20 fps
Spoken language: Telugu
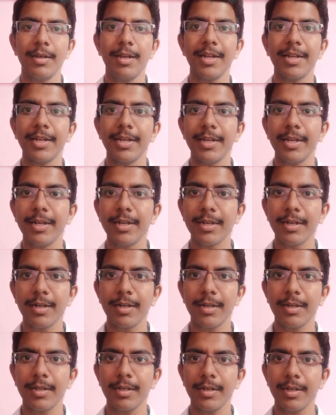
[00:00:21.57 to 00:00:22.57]
లైక్
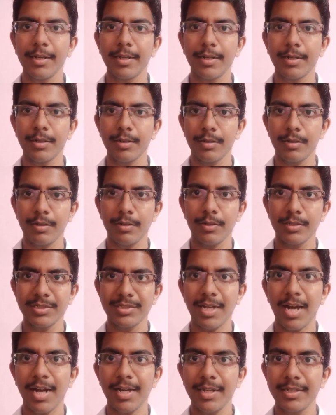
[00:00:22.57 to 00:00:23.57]
ఏంటంటే లైక్
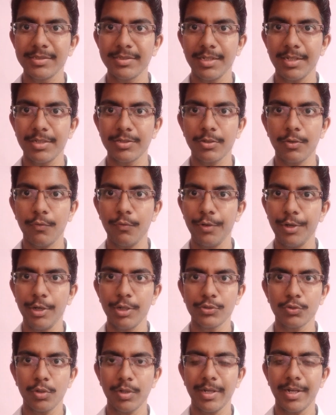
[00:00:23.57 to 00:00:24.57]
స్టార్టింగ్ సిరీస్ ఆఫ్
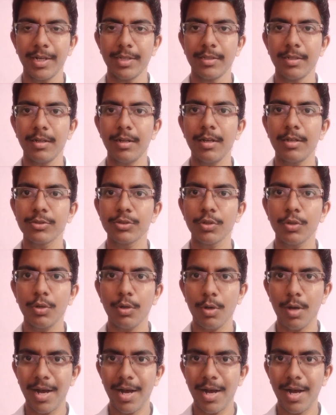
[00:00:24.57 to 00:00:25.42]
వీడియోస్ ఉంటాయి కదా సో